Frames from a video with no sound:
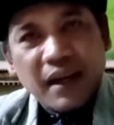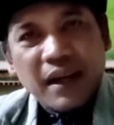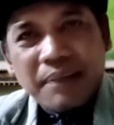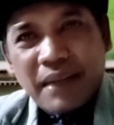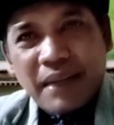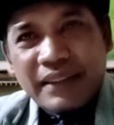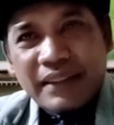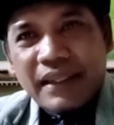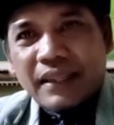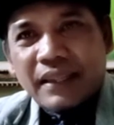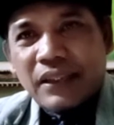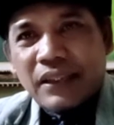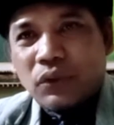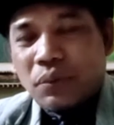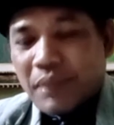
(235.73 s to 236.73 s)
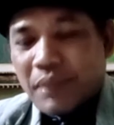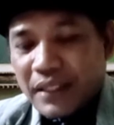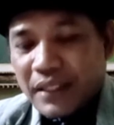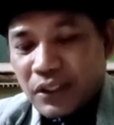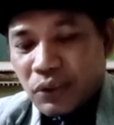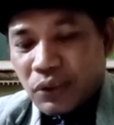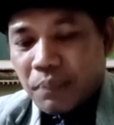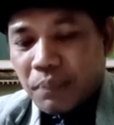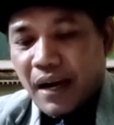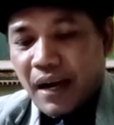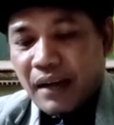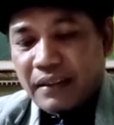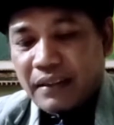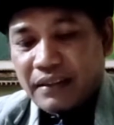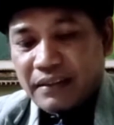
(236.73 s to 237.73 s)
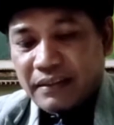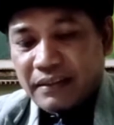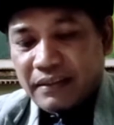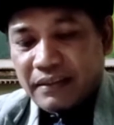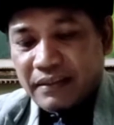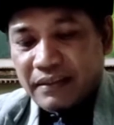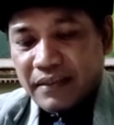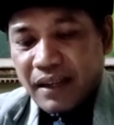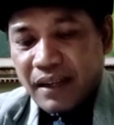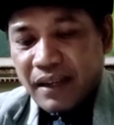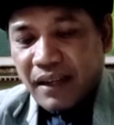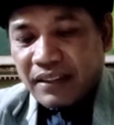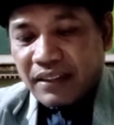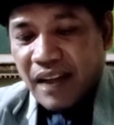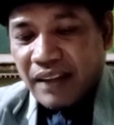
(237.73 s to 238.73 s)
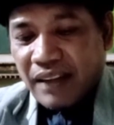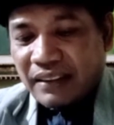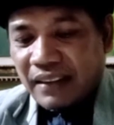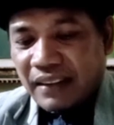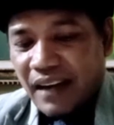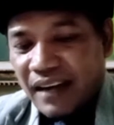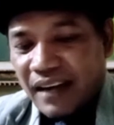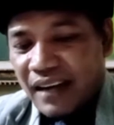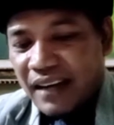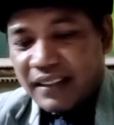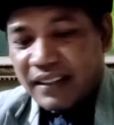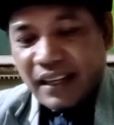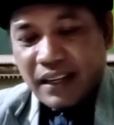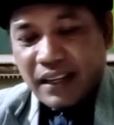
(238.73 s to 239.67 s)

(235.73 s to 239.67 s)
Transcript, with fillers: Kematian itu menghidupkan. Saat raga kian